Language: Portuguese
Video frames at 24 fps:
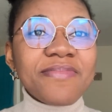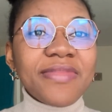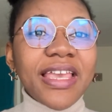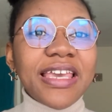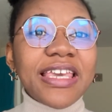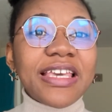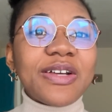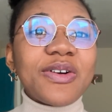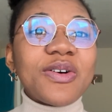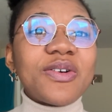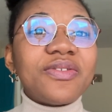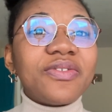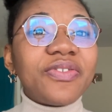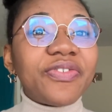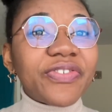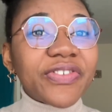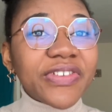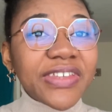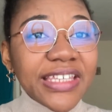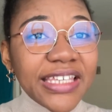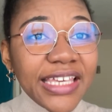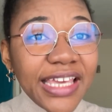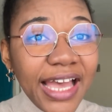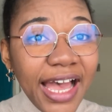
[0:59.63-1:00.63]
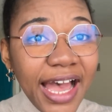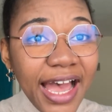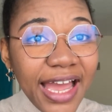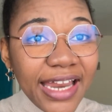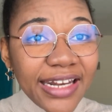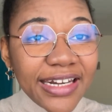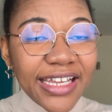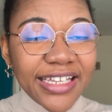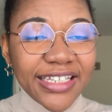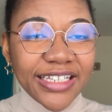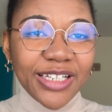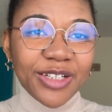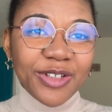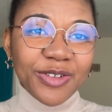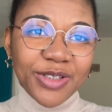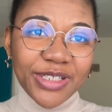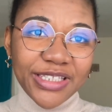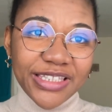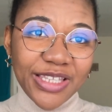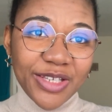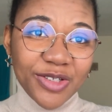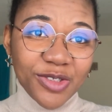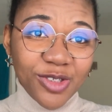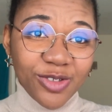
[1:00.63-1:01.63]
e confiar naquilo que
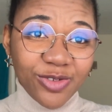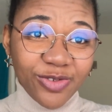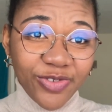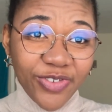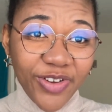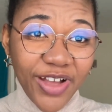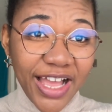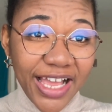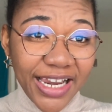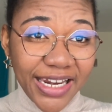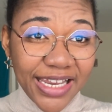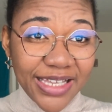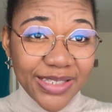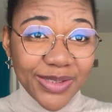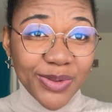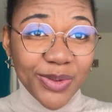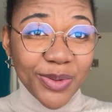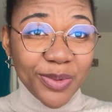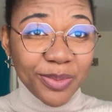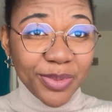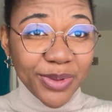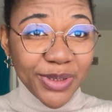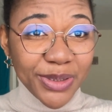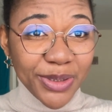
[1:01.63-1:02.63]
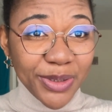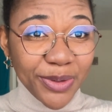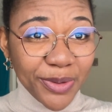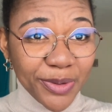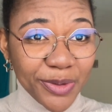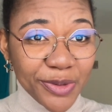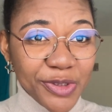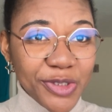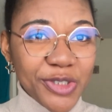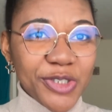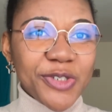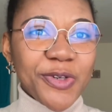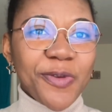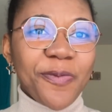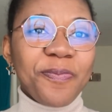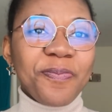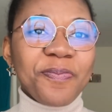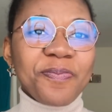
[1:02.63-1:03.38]
Deus fala sobre nós.